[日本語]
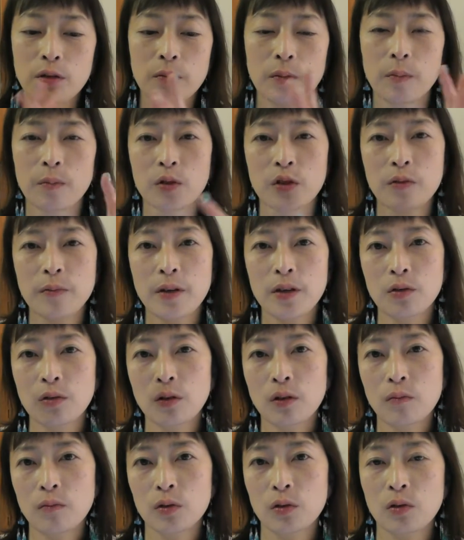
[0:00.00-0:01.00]
例えば
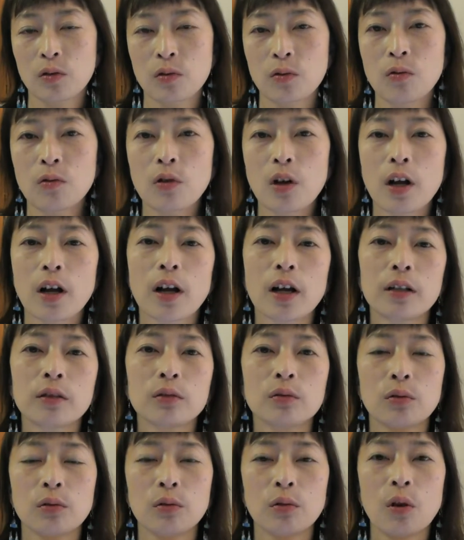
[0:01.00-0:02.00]
モチベーションがものすごく上が
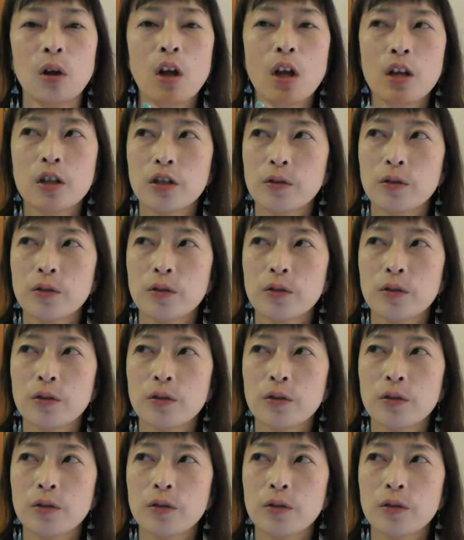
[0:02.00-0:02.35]
ると